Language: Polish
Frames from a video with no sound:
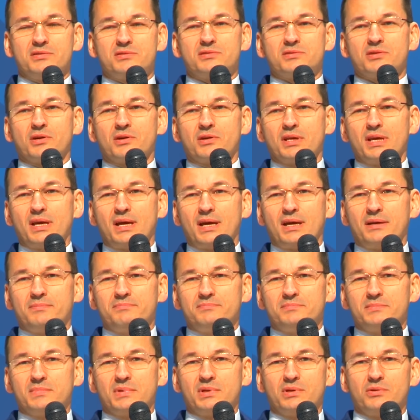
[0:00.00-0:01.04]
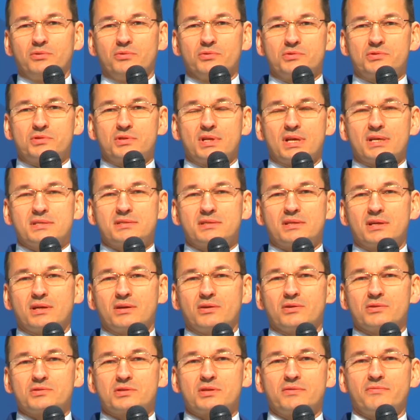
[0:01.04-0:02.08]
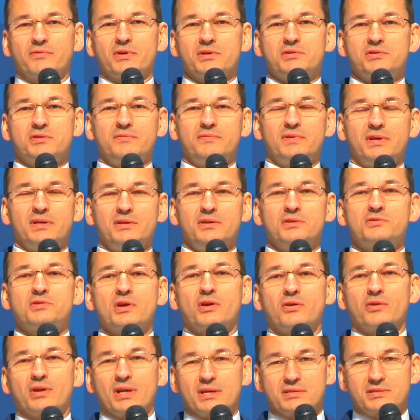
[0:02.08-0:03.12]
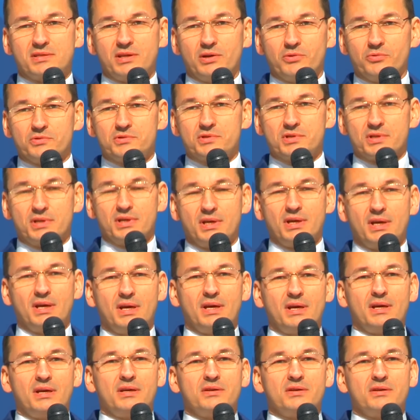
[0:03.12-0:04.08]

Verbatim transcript: Historia mm, uczy nas tego, że właściwie niczego nas nie uczy